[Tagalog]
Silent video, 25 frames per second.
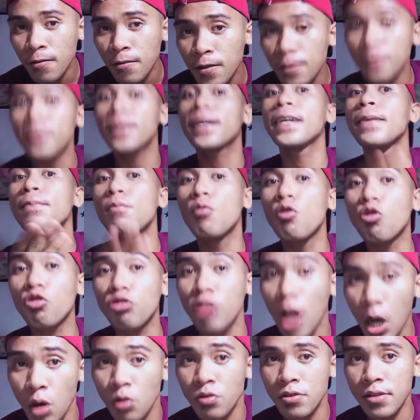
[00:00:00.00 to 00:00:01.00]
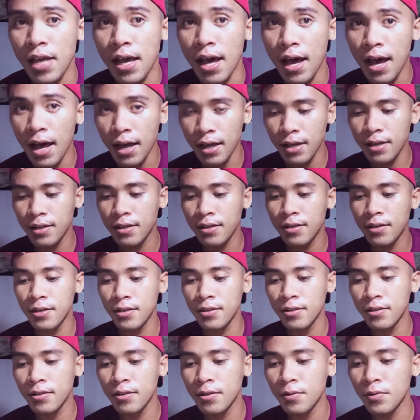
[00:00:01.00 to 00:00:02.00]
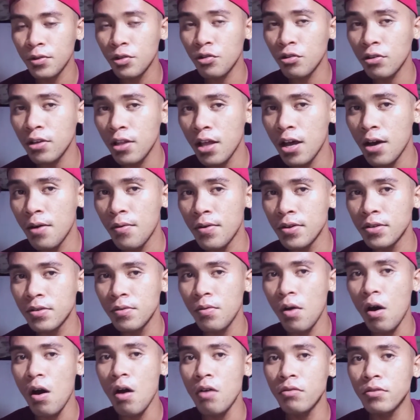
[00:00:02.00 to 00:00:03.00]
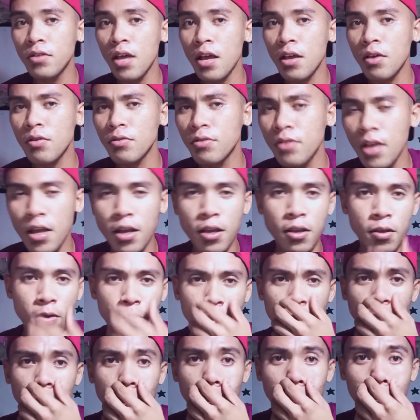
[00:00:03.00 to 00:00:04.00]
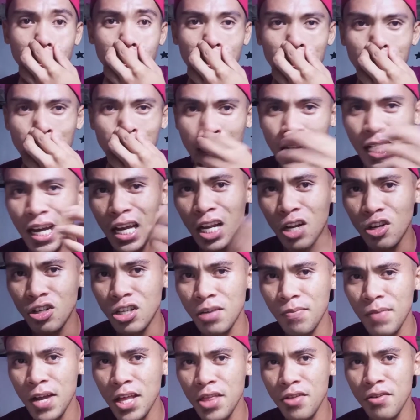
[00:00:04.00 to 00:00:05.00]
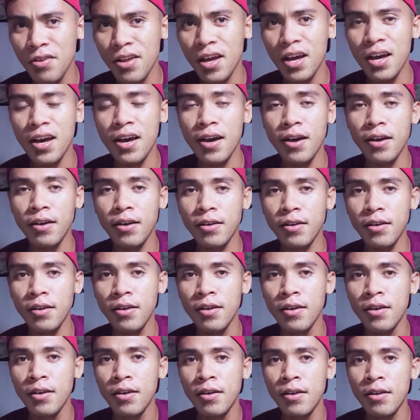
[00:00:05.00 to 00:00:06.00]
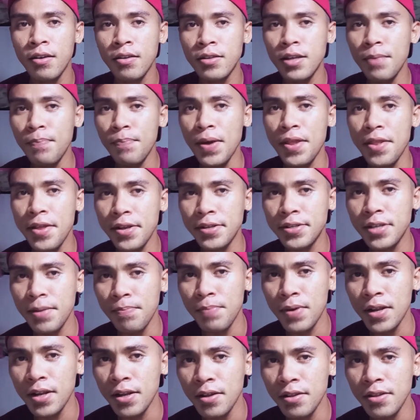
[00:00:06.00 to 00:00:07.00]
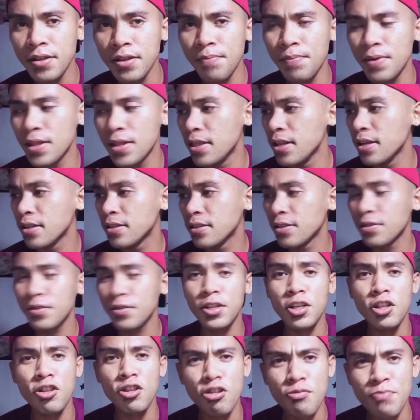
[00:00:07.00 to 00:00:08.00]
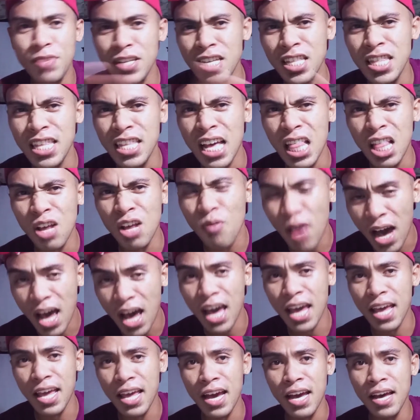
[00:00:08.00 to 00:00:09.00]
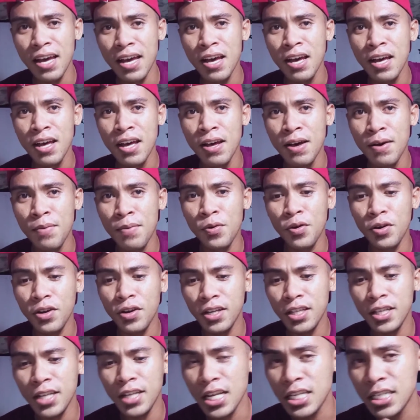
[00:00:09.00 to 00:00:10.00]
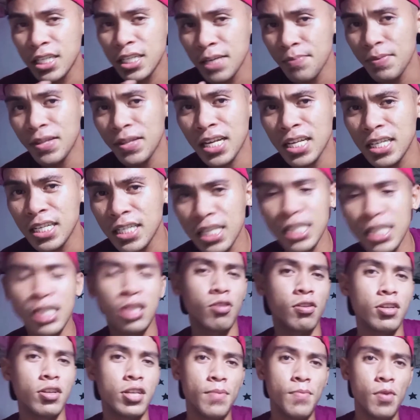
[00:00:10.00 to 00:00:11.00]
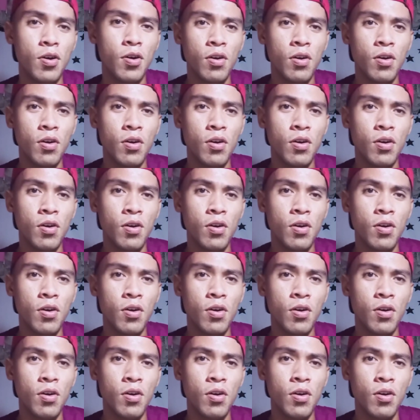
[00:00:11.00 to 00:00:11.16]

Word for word: Tinagibugtaw sa... Buto nga Oh, thank you, thank you. Nag, nag ano, sablado na Japanese, Japan, ano Japanese? Hindi mo dyan, diyan lingwaya. Ah. Kung translate, may translator sa mo.